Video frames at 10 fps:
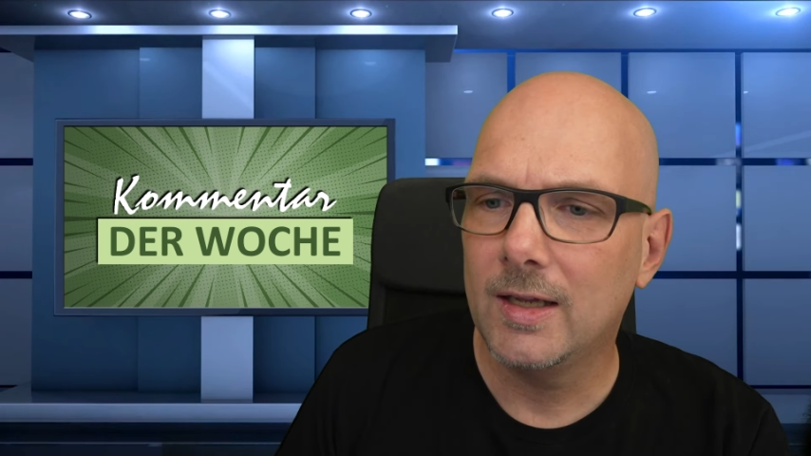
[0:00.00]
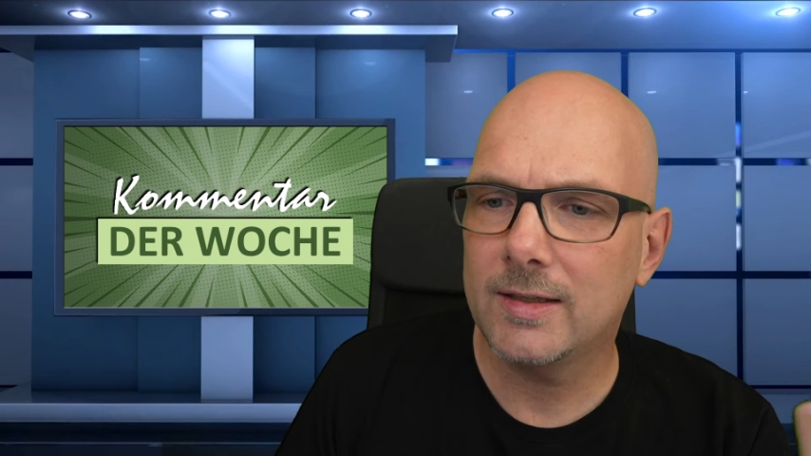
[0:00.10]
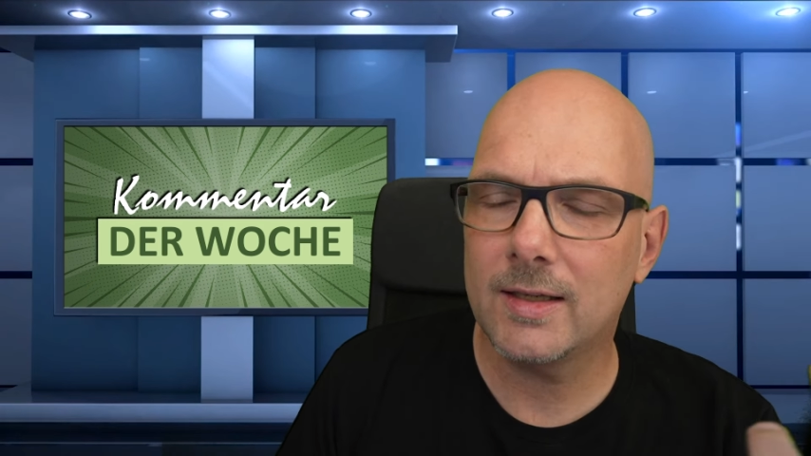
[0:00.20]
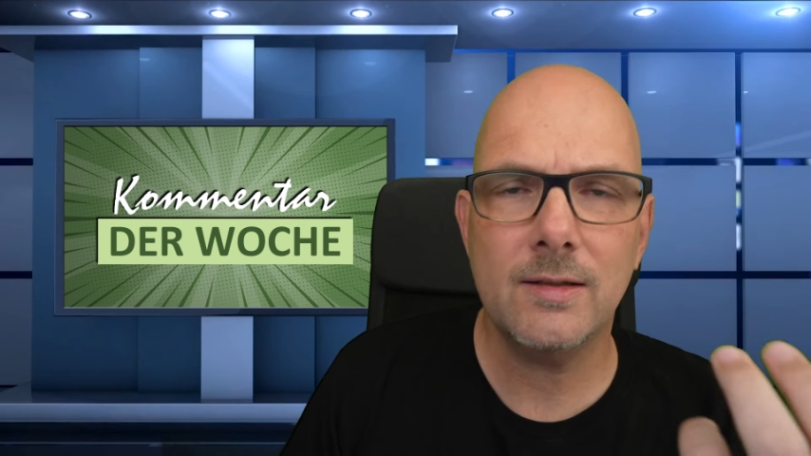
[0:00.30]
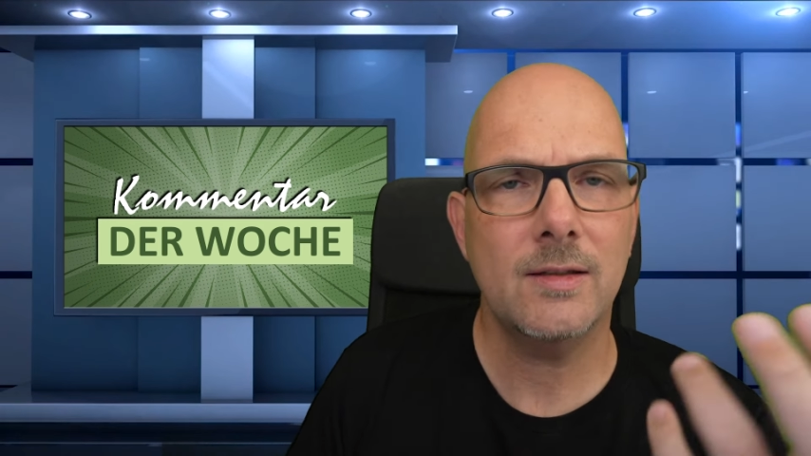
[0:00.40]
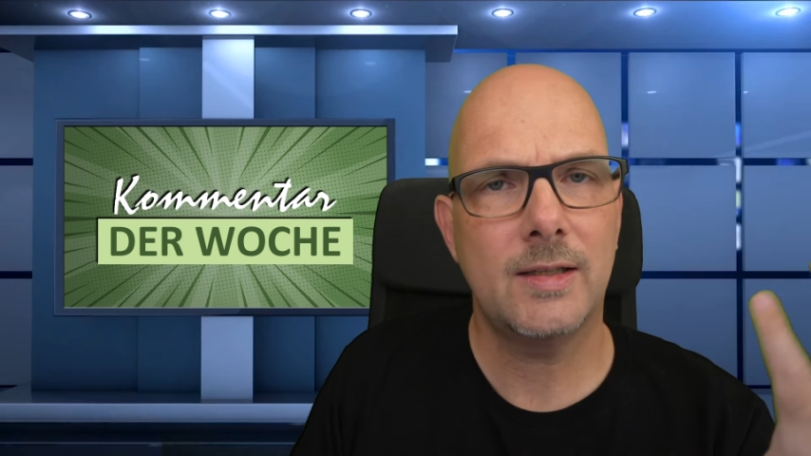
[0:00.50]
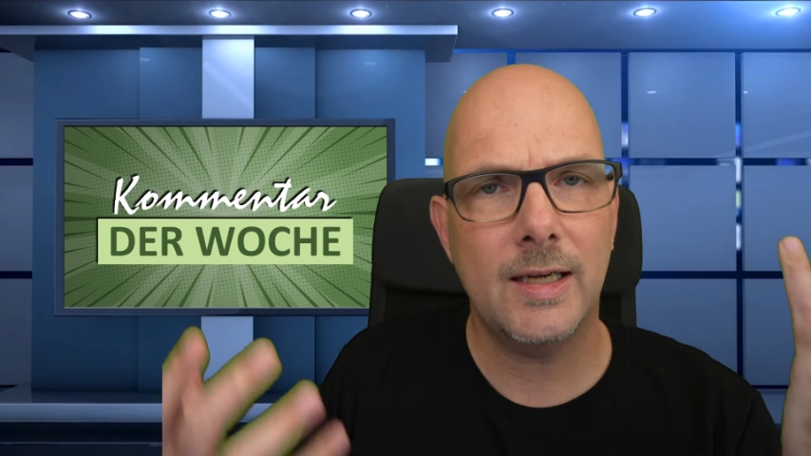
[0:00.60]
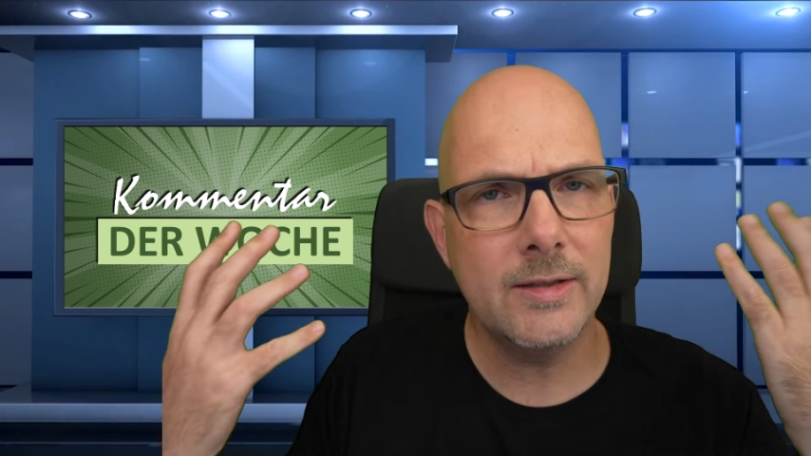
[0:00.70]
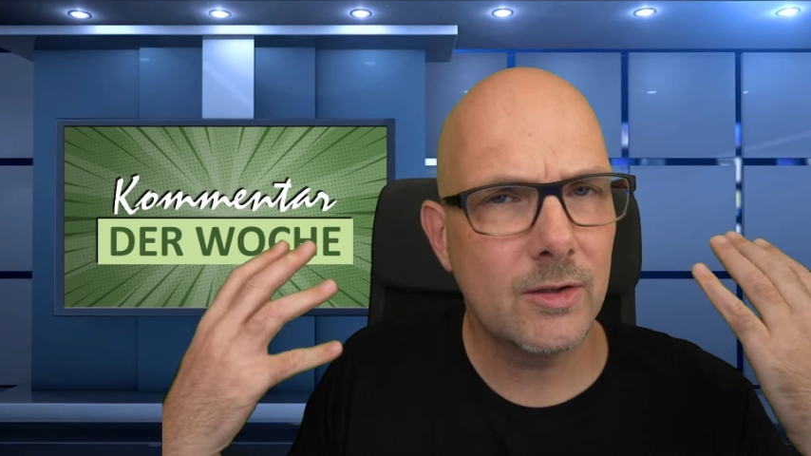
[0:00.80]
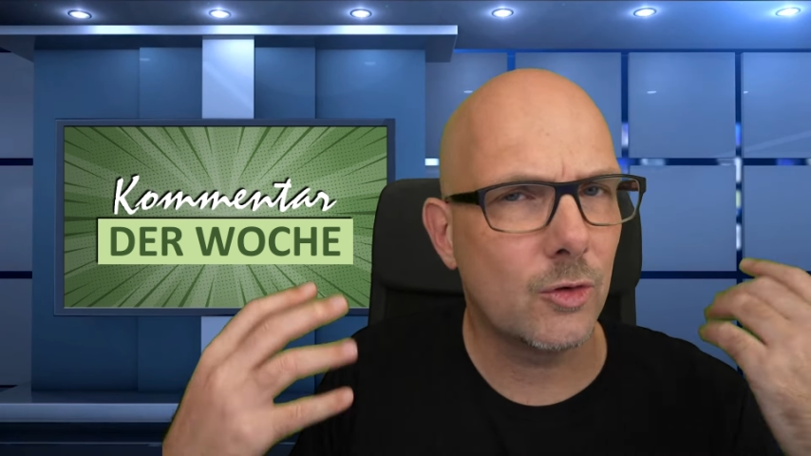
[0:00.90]
Dann der
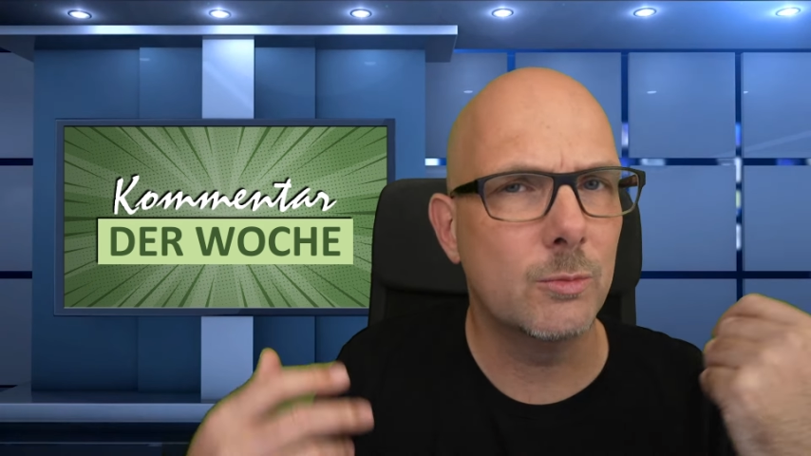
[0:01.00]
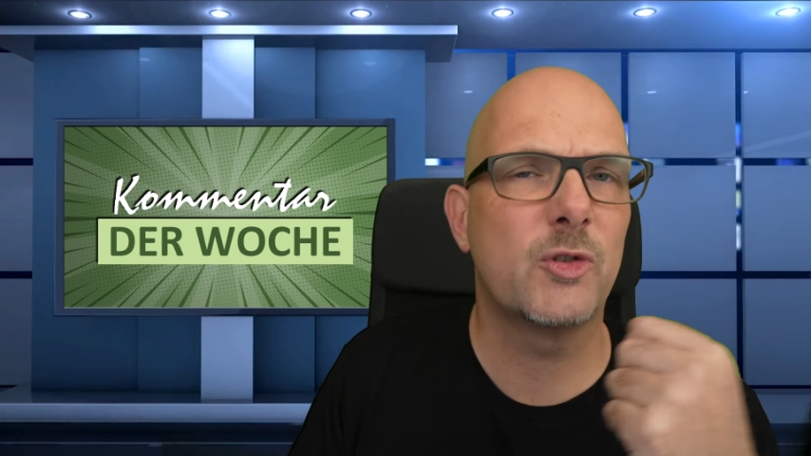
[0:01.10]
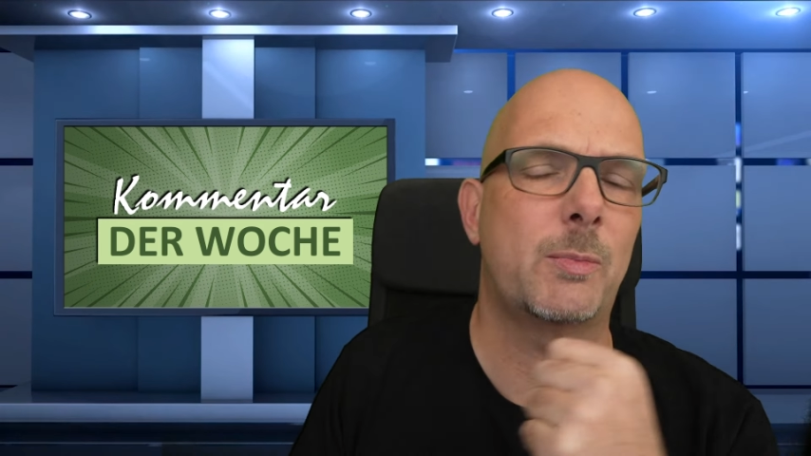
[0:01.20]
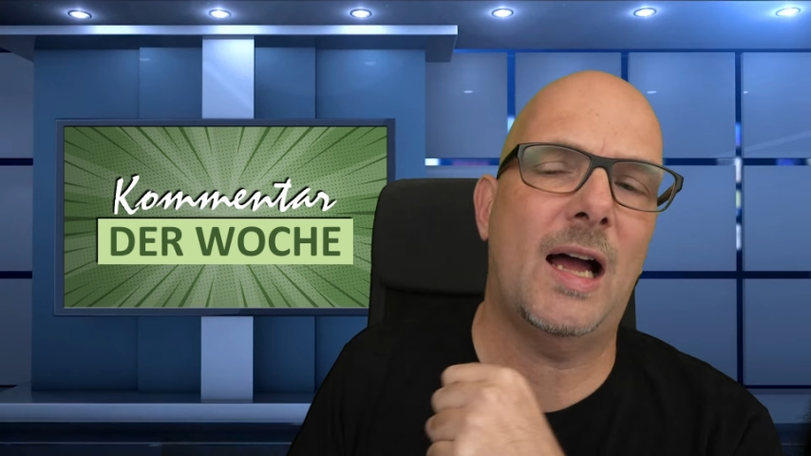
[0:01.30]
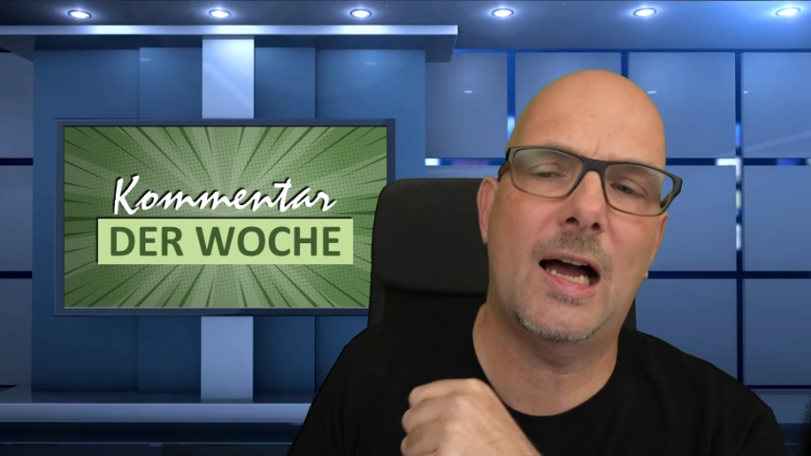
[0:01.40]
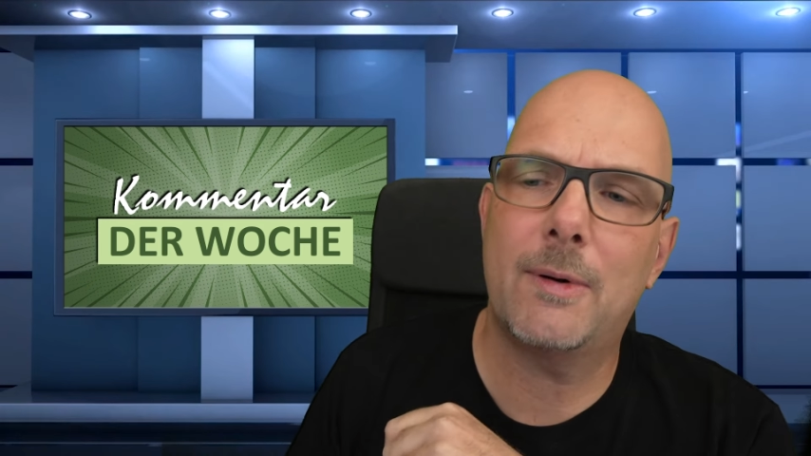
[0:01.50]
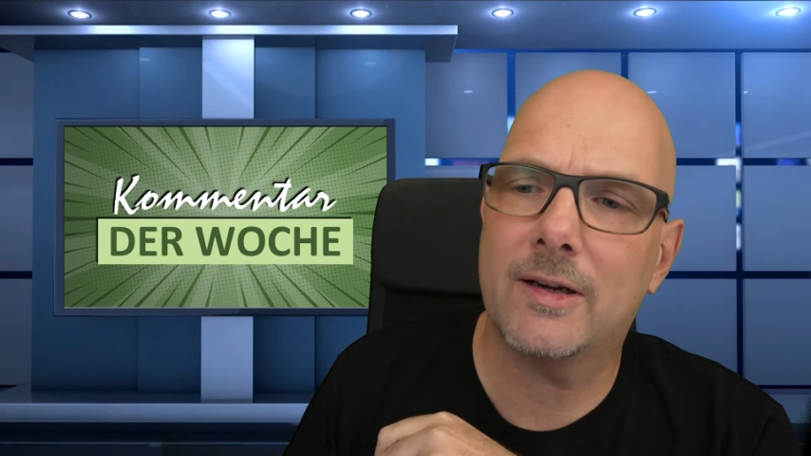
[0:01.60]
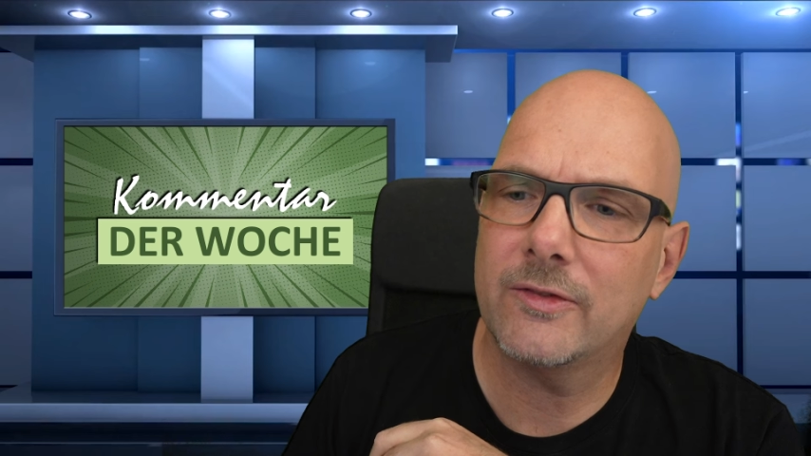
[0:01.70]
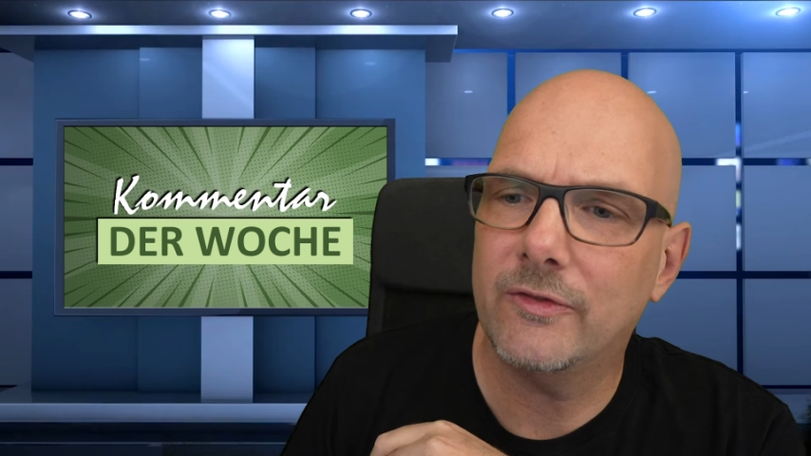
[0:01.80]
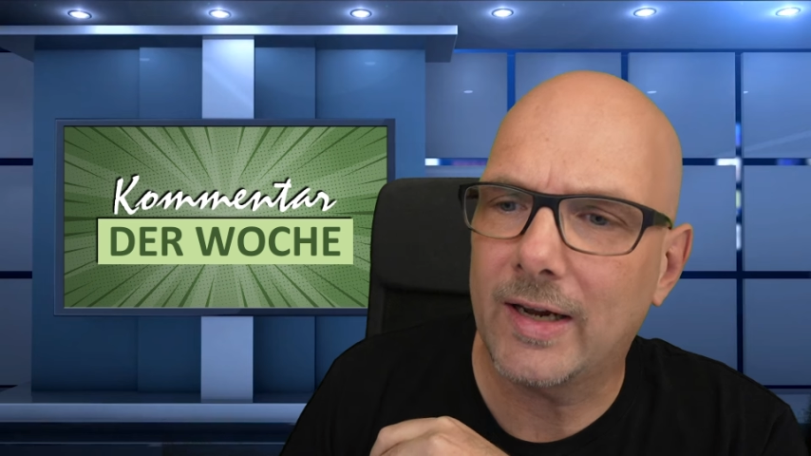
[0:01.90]
Hintergrund muss
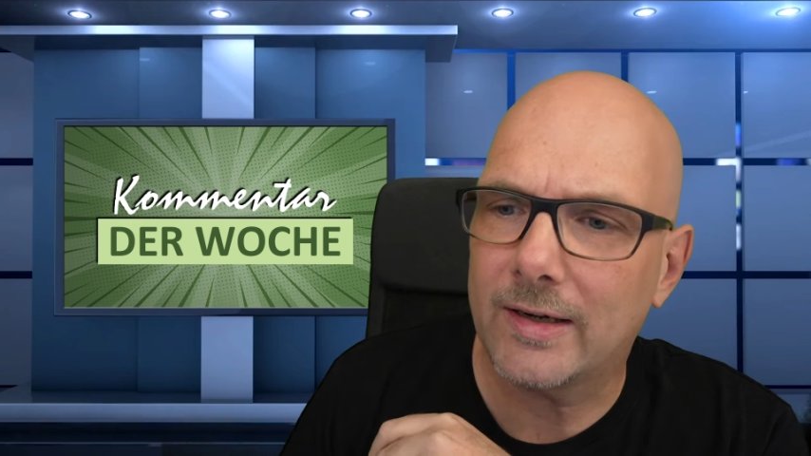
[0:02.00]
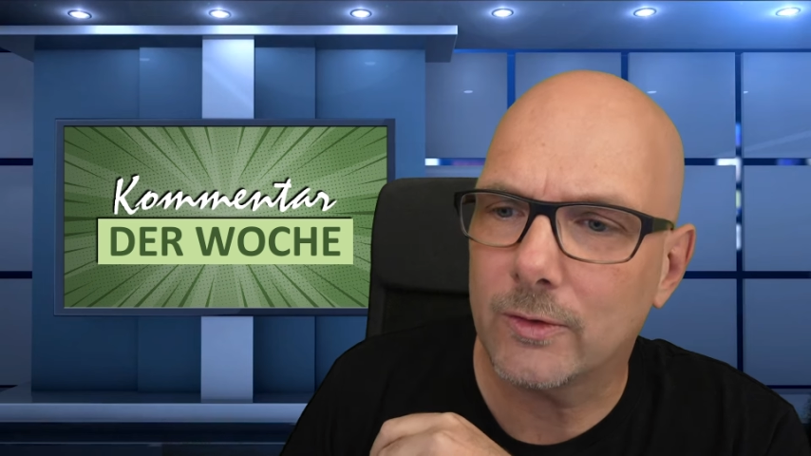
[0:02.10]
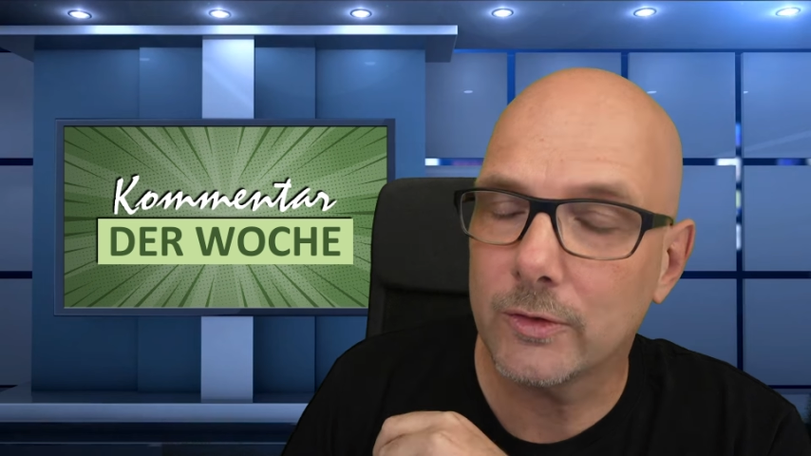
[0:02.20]
bearbeitet werden.